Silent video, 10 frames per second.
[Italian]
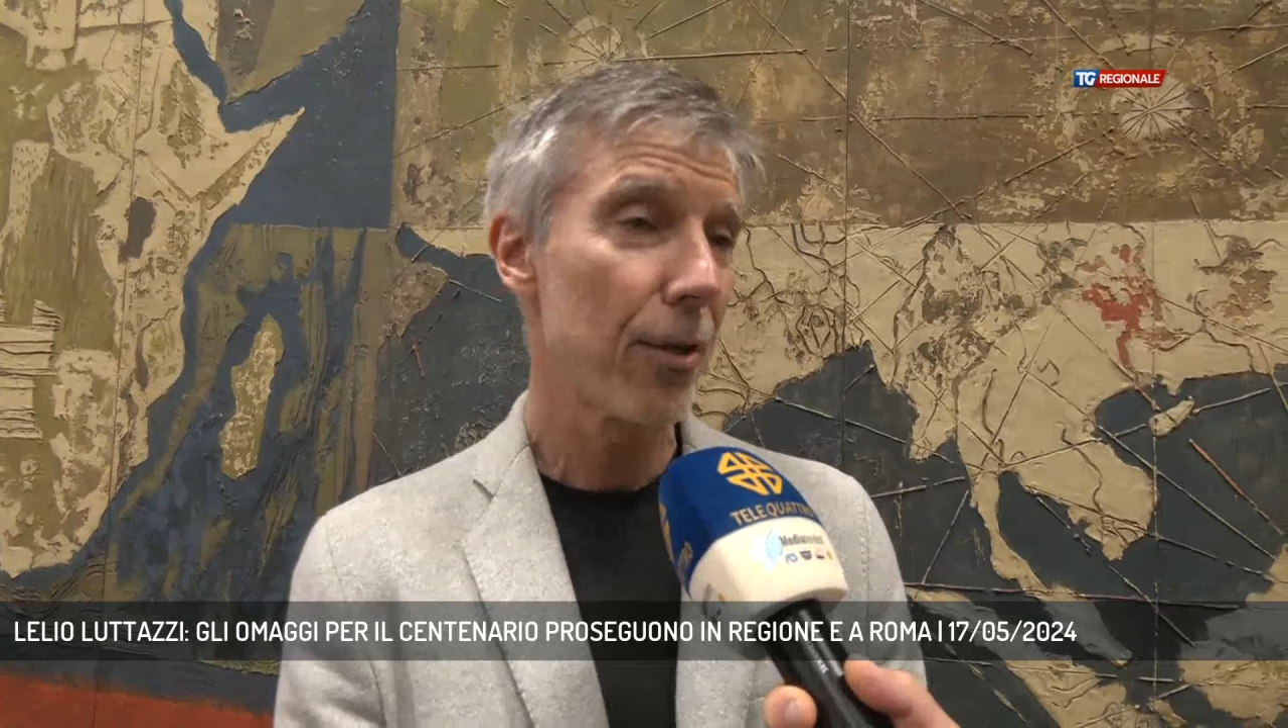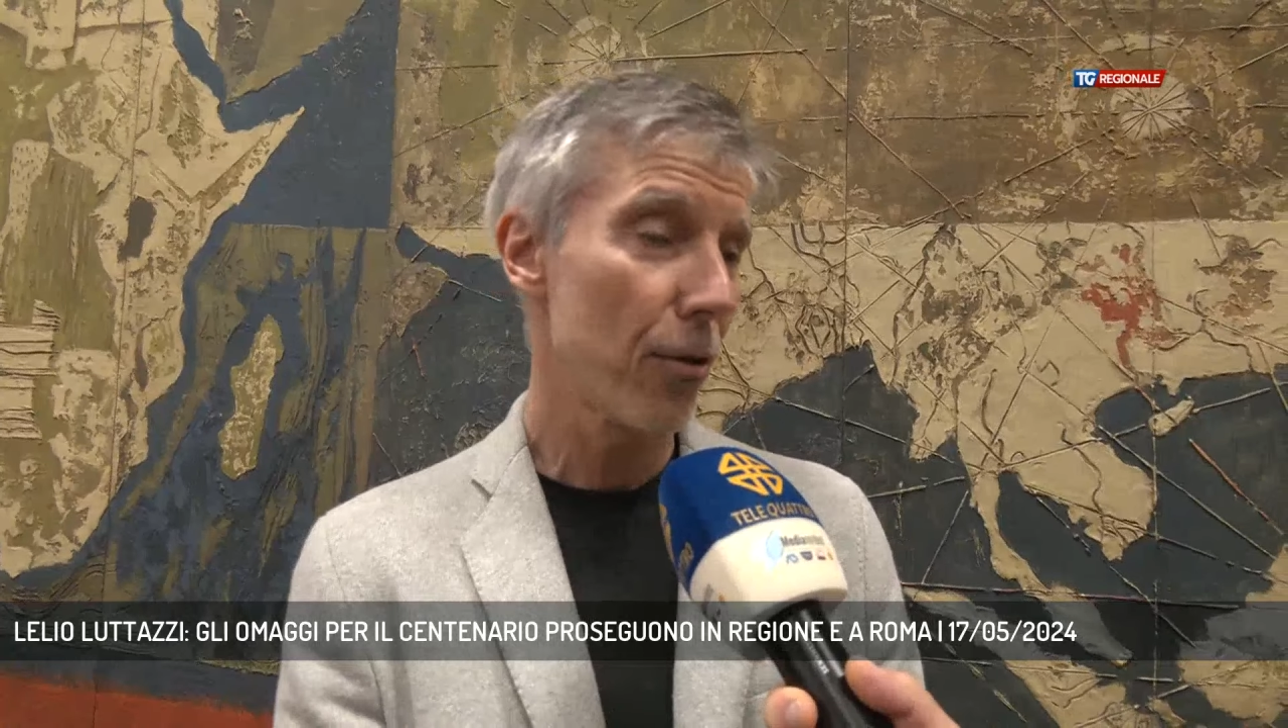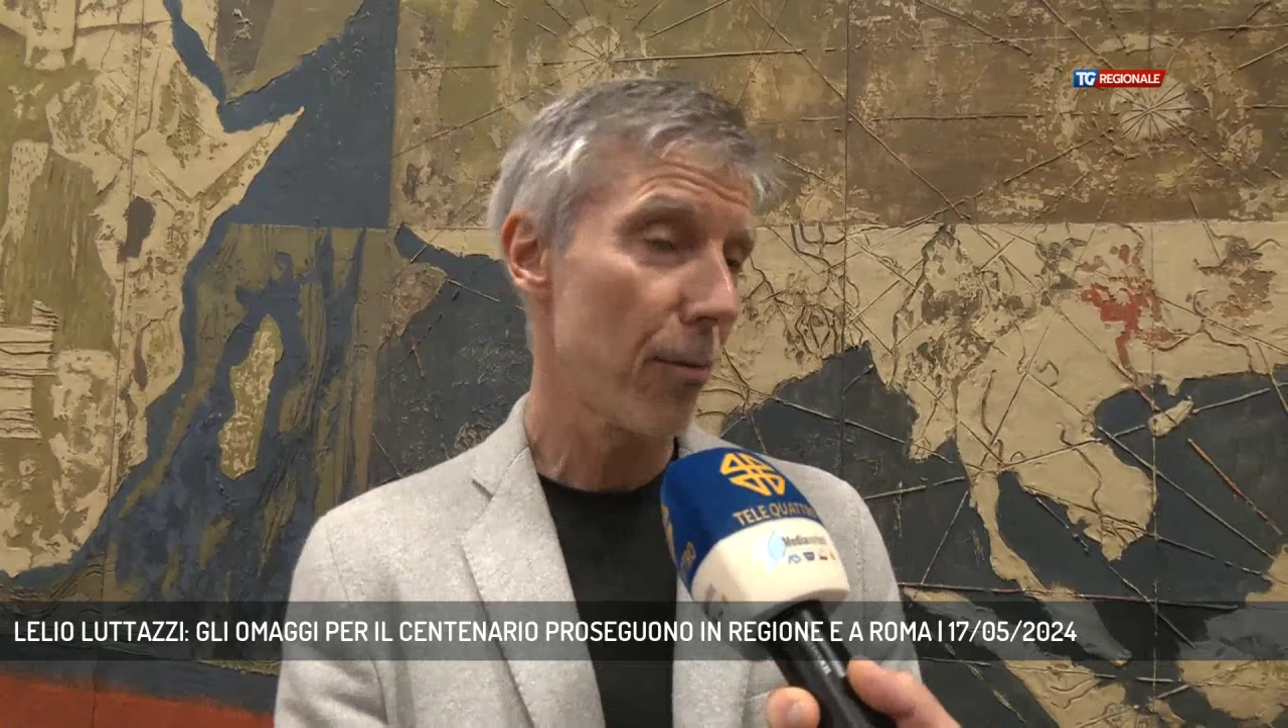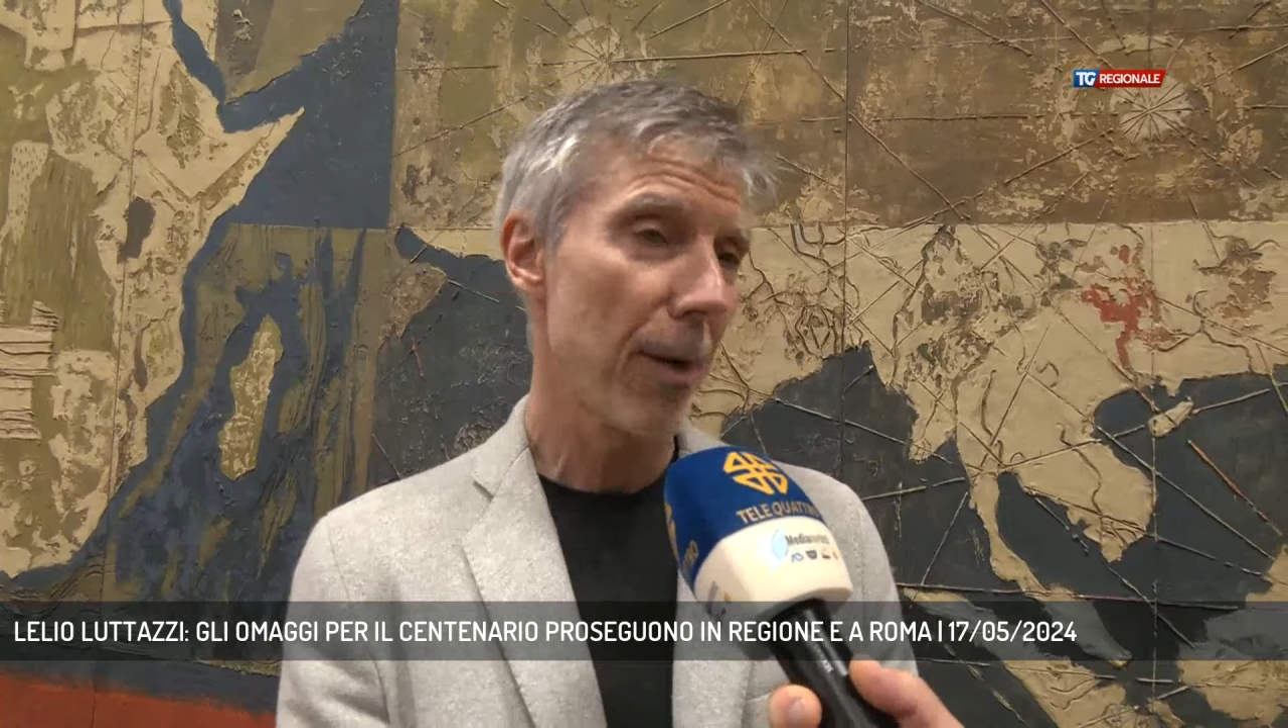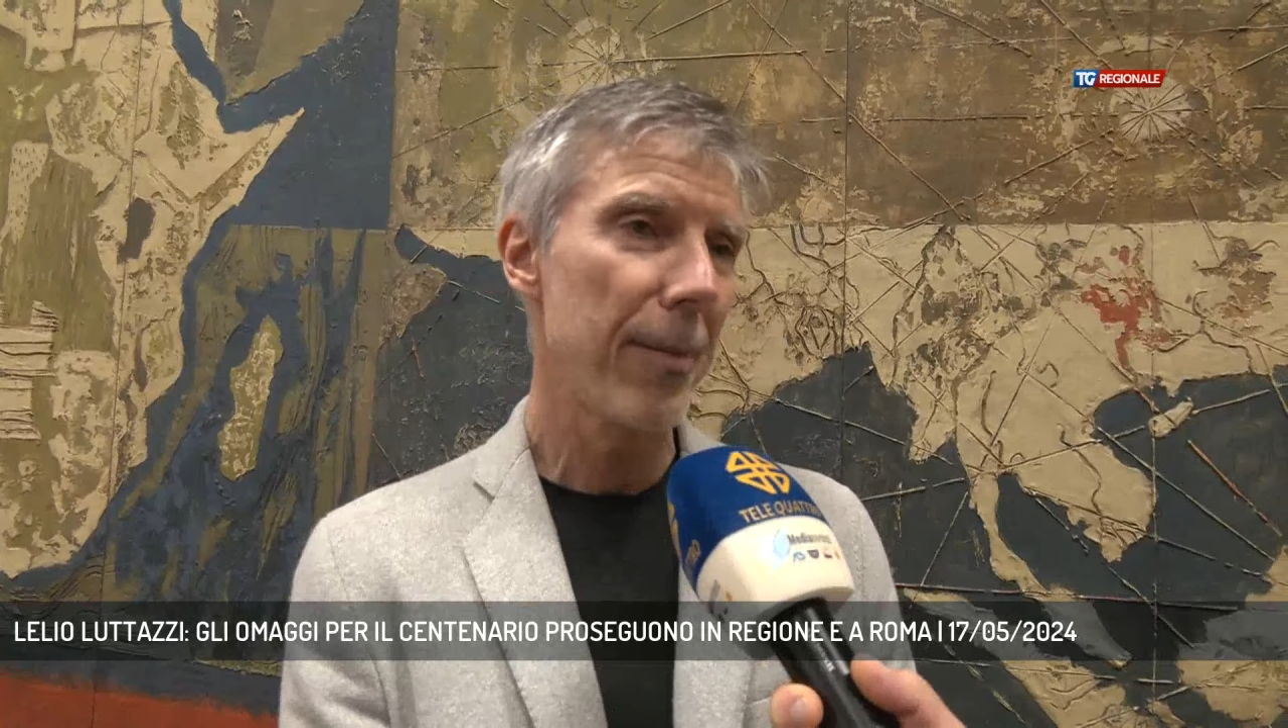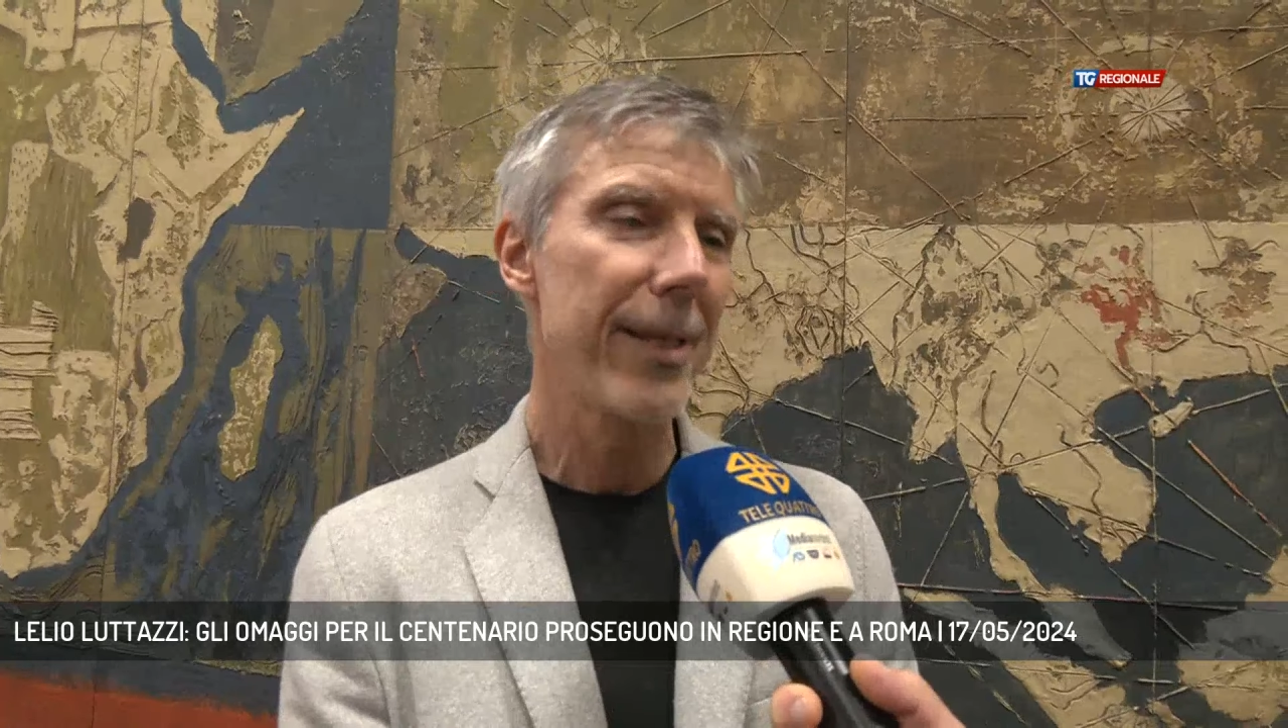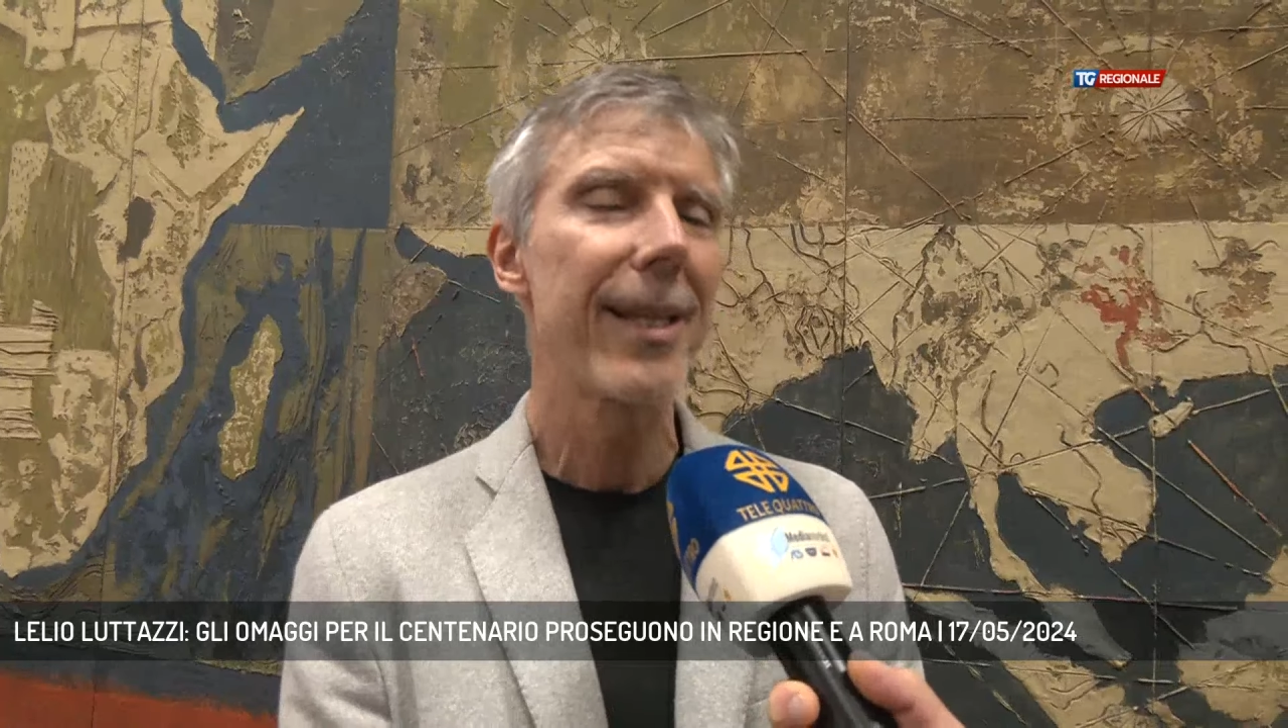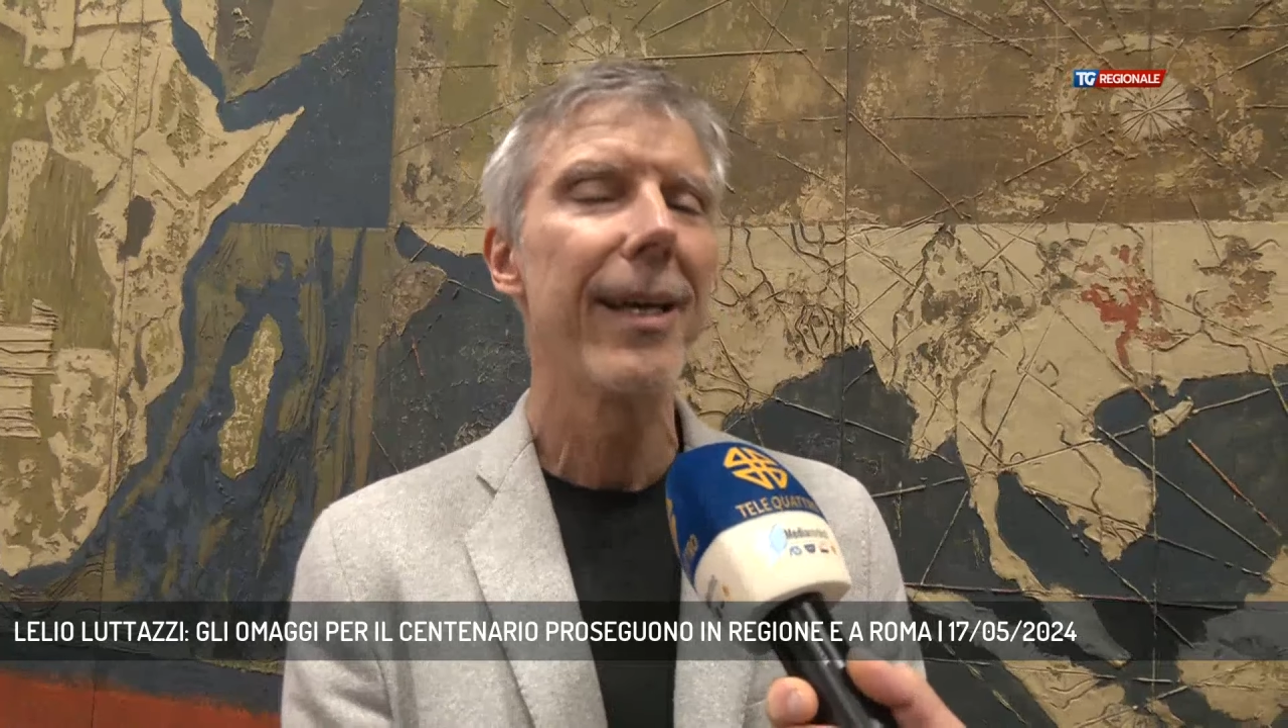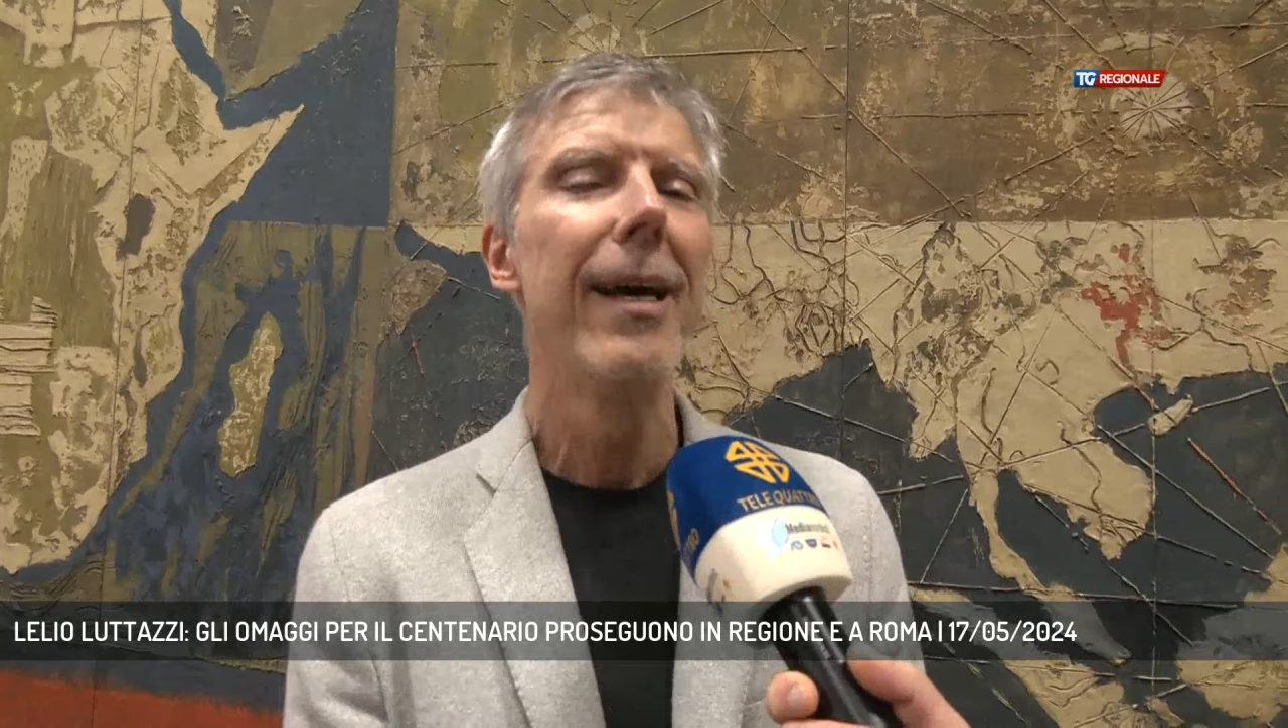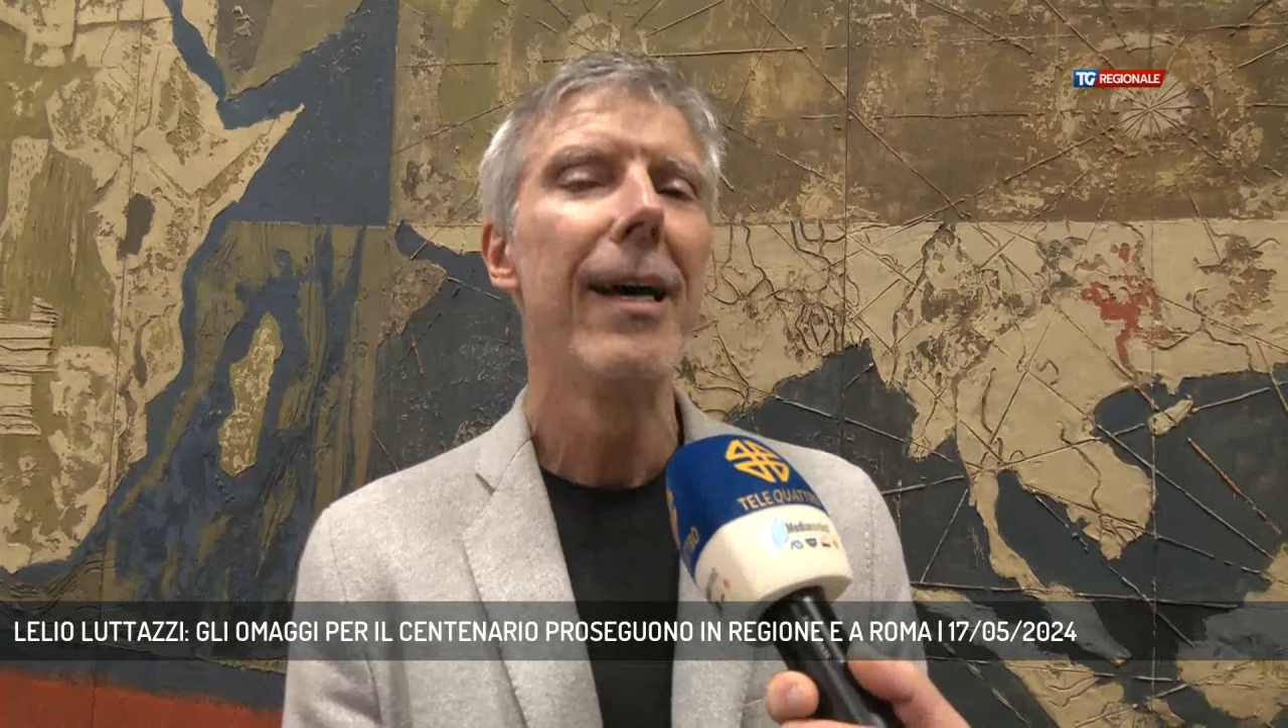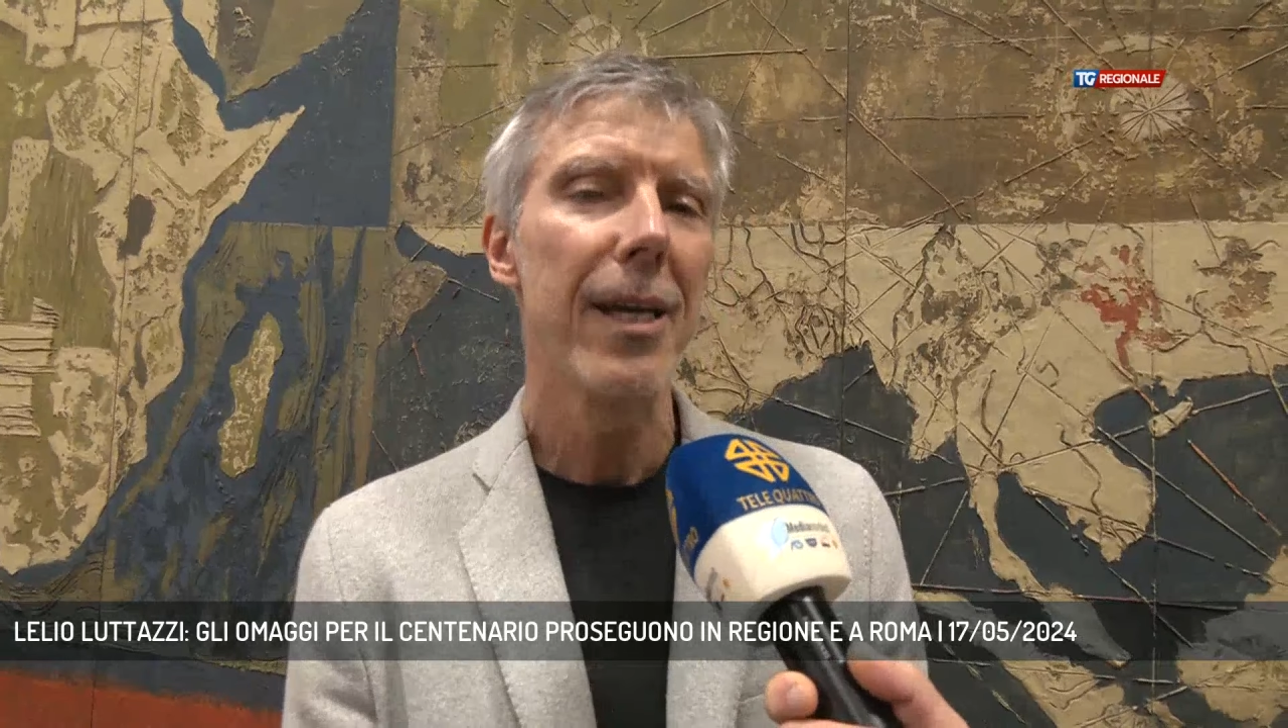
che normalmente